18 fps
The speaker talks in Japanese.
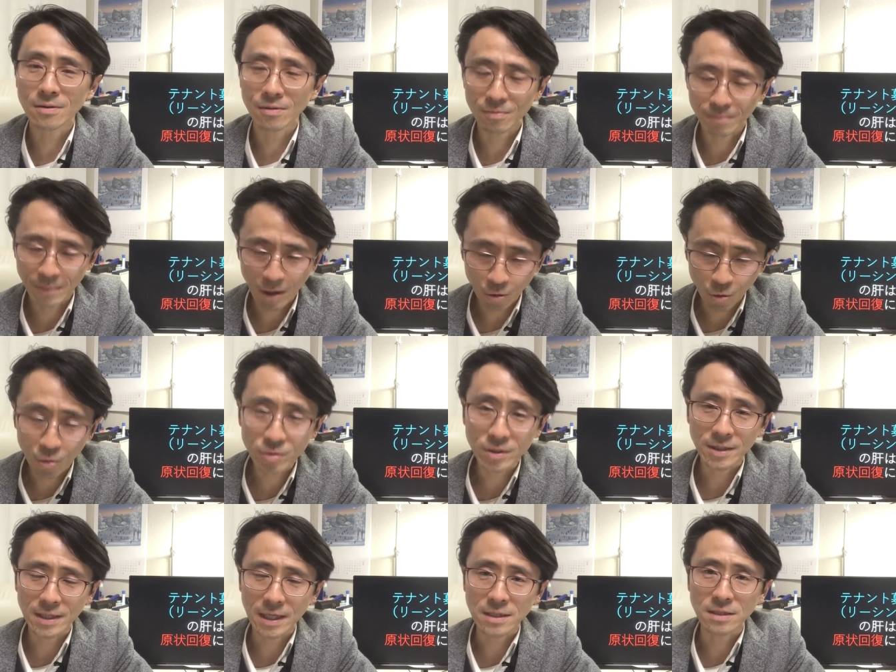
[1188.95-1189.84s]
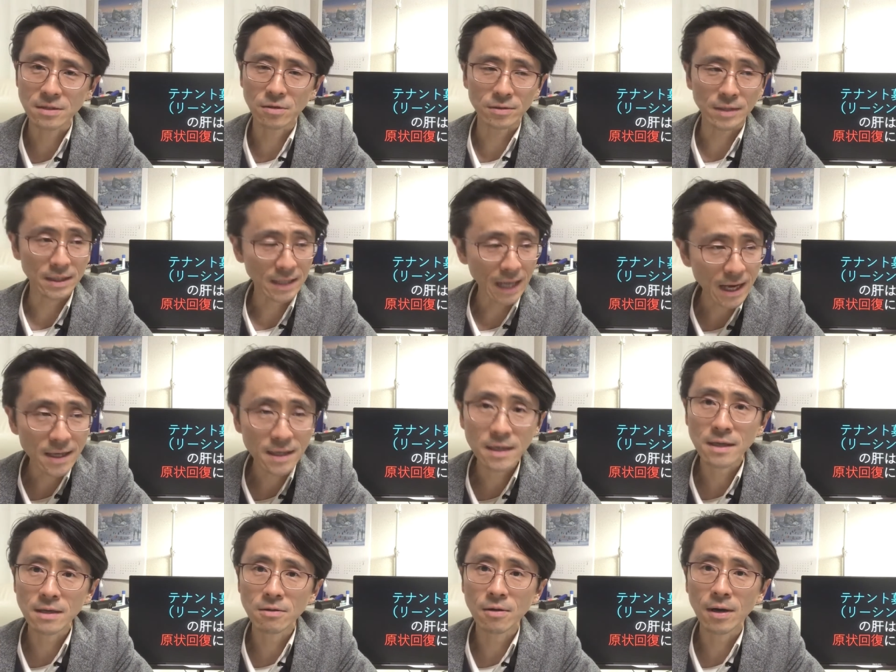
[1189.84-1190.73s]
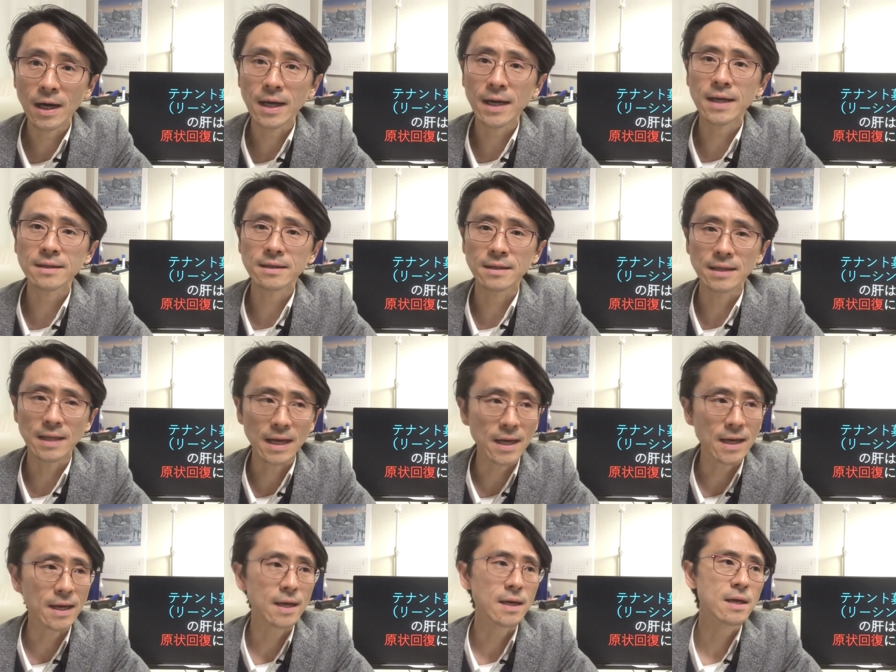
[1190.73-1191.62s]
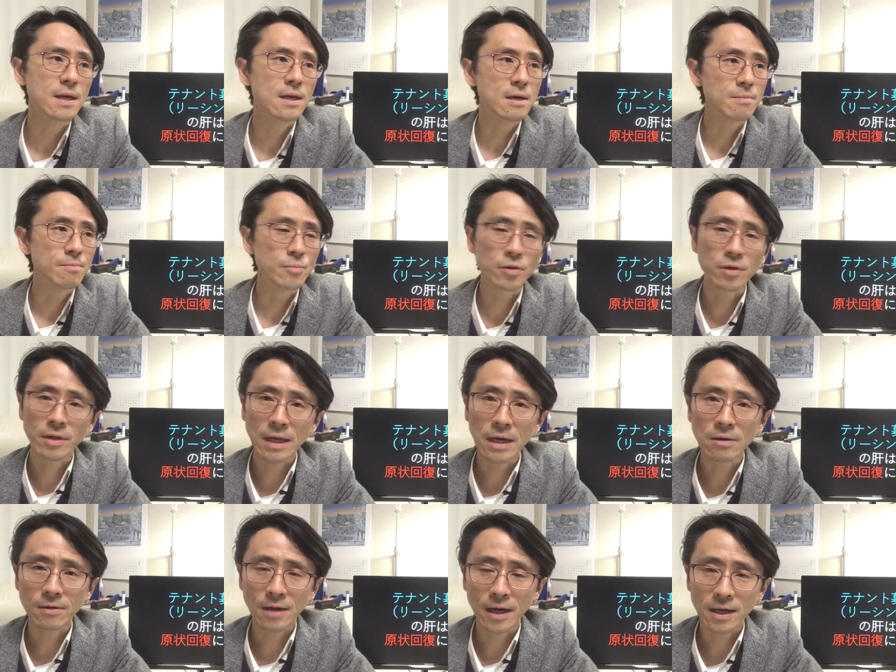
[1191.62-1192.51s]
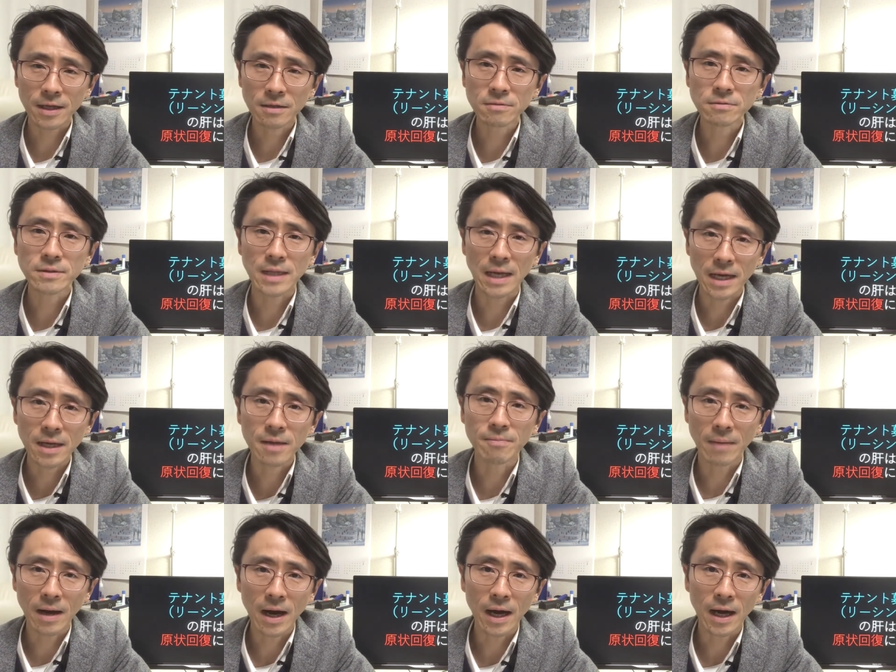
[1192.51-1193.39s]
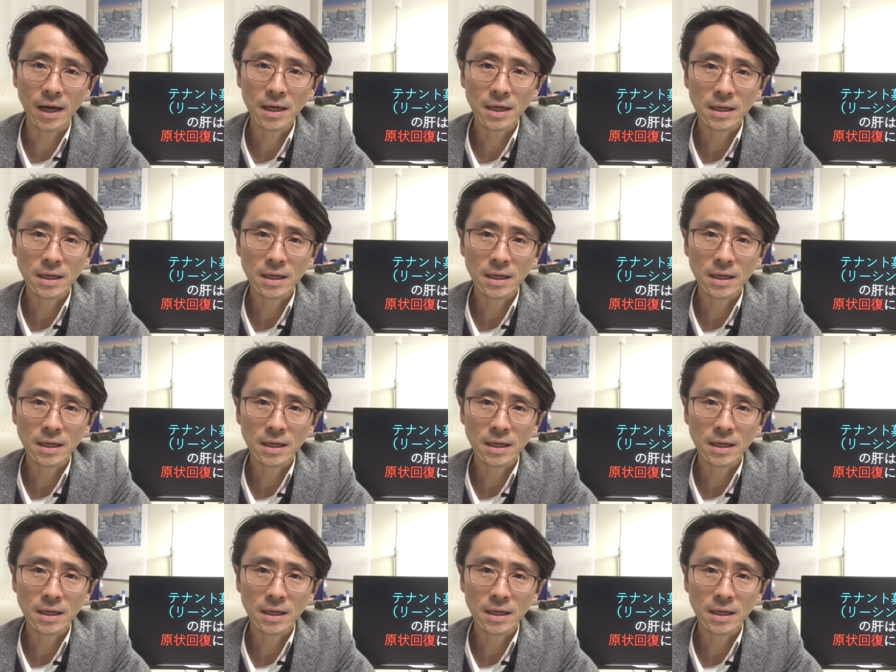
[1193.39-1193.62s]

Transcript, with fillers: まあ、ご本人たちにとって大金を払って物件を借りるんであれば